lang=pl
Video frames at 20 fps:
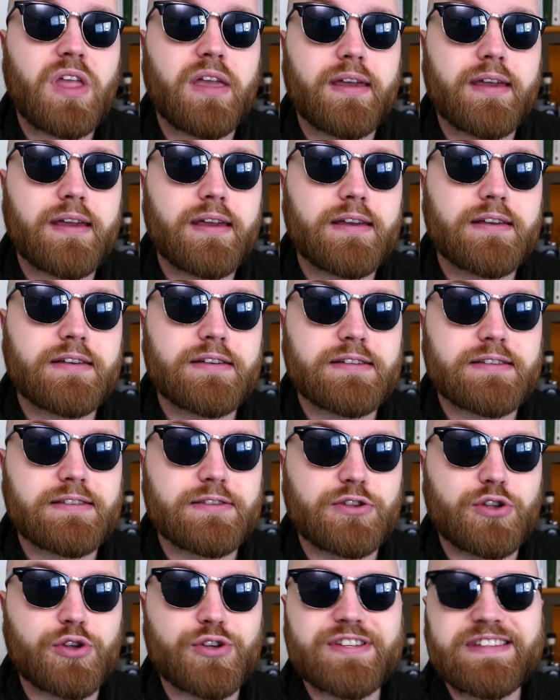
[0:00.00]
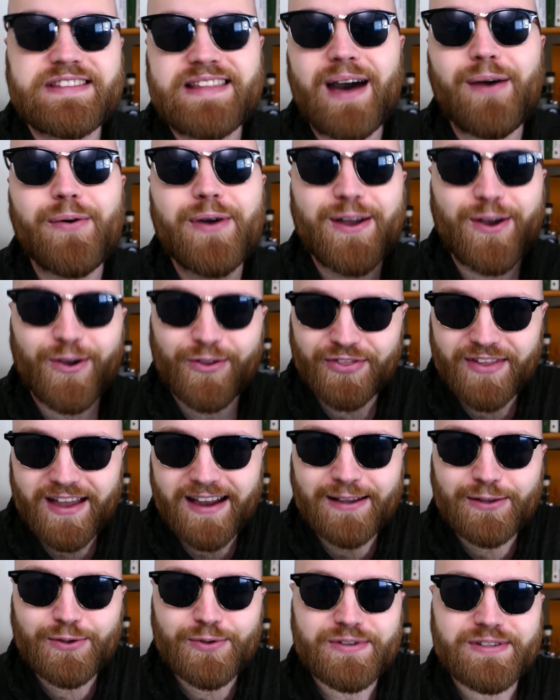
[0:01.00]
E, doznały
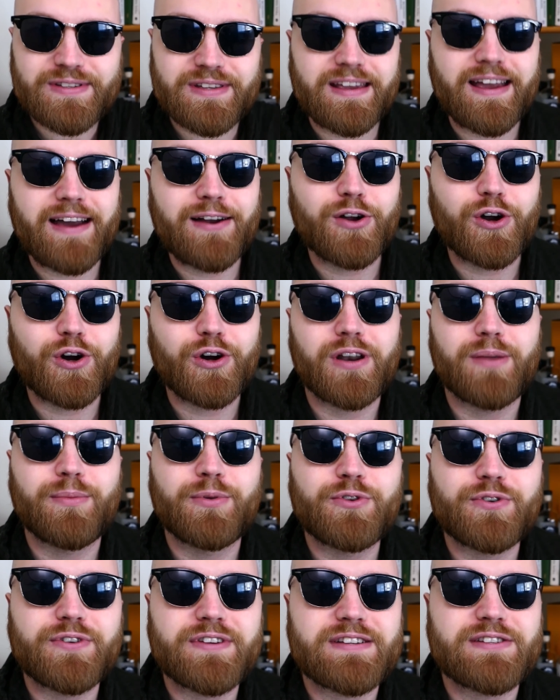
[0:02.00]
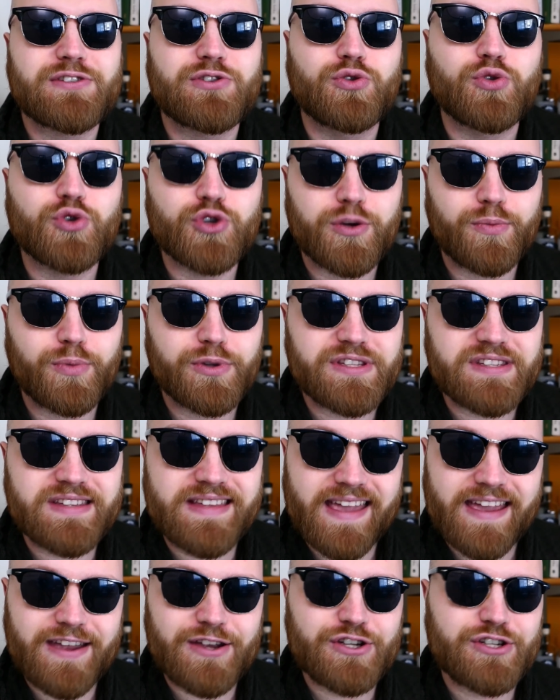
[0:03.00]
kontaktu z alkoholem, który jest dużo
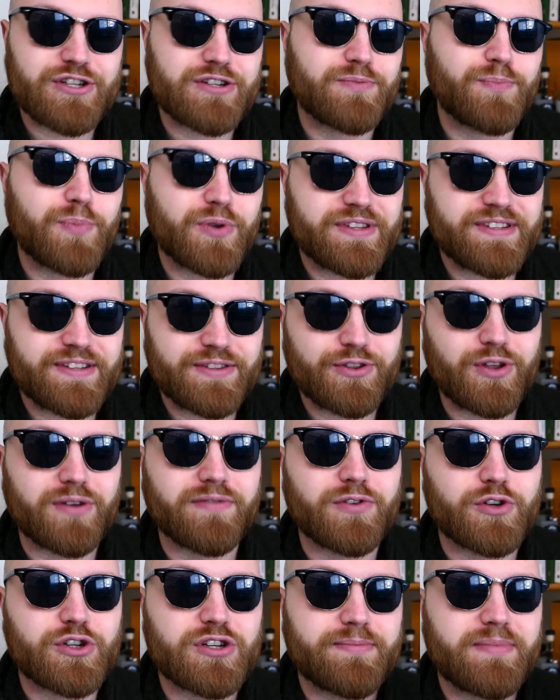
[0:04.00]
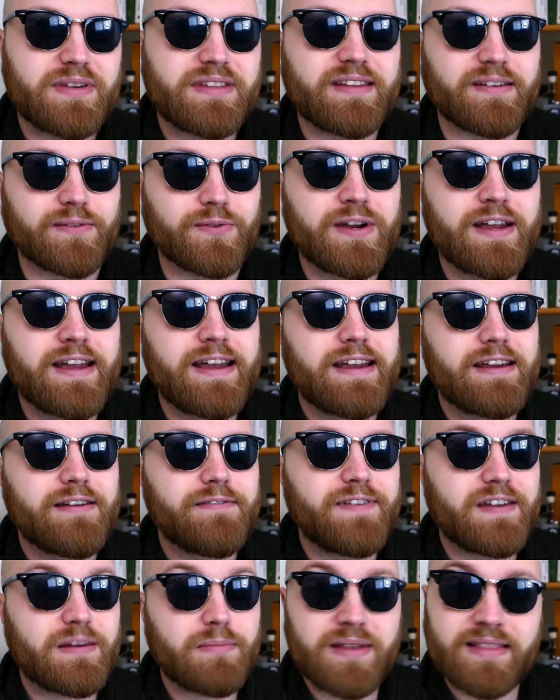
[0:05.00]
mocniejszy procentowo, żeby tę
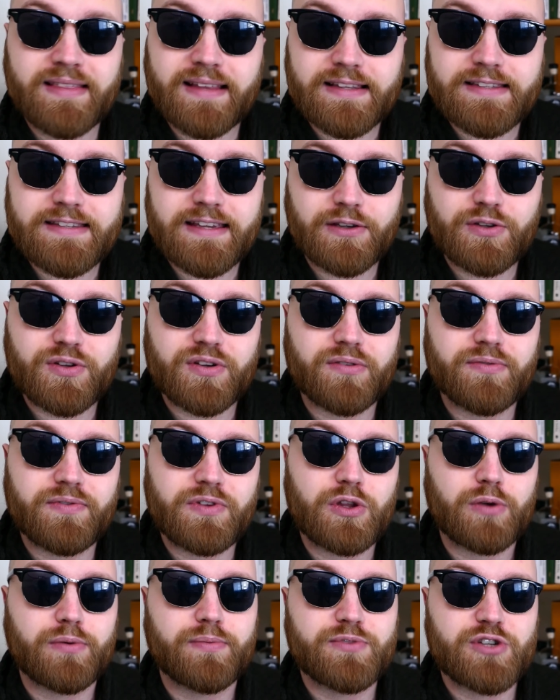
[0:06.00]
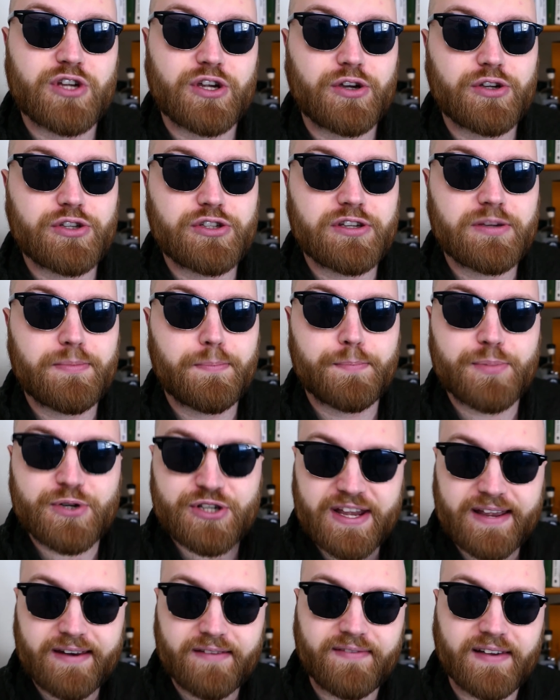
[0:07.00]
fermentację, którą wino przechodzi,
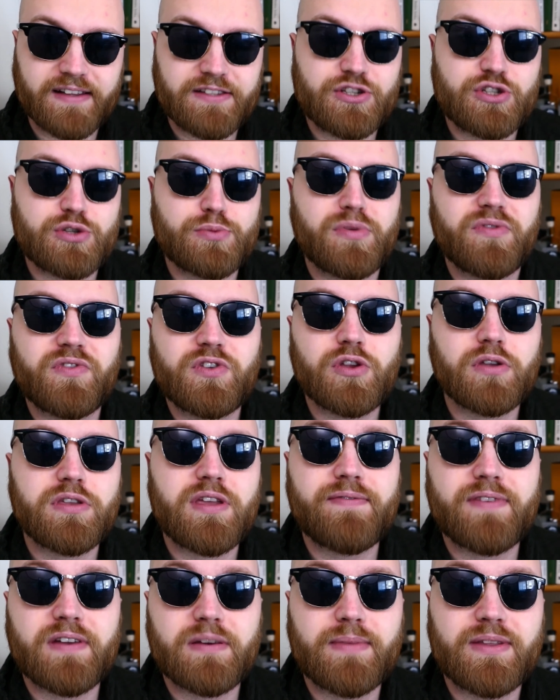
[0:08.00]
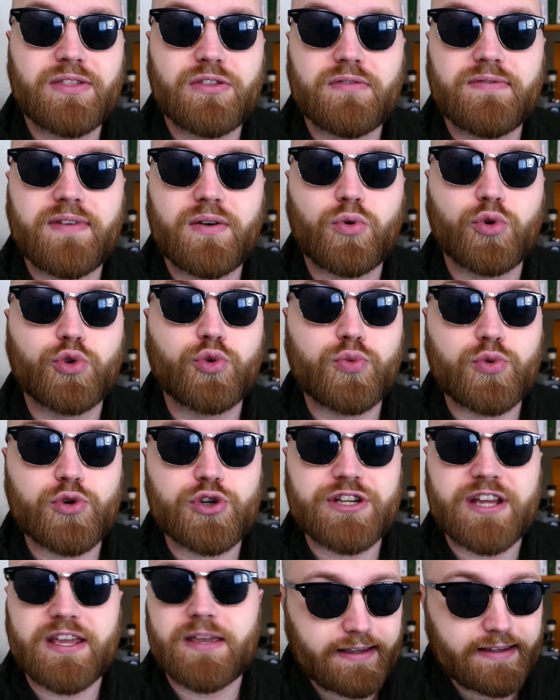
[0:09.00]
przerwać, żeby wino nie fermentowało
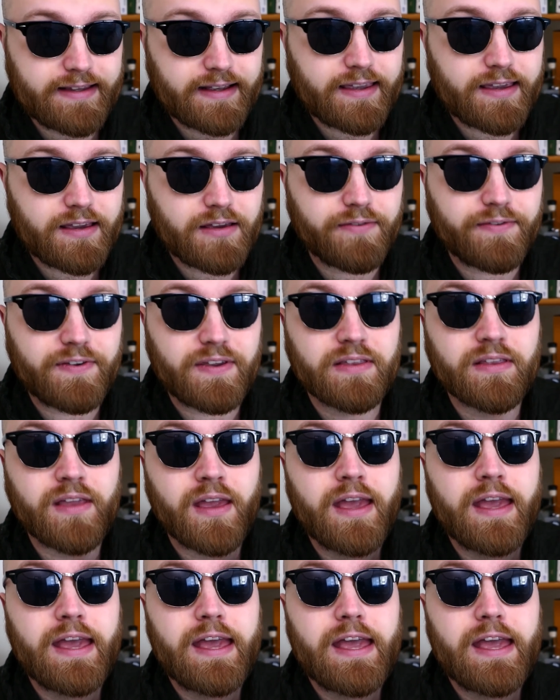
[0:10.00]
dłużej. I takich win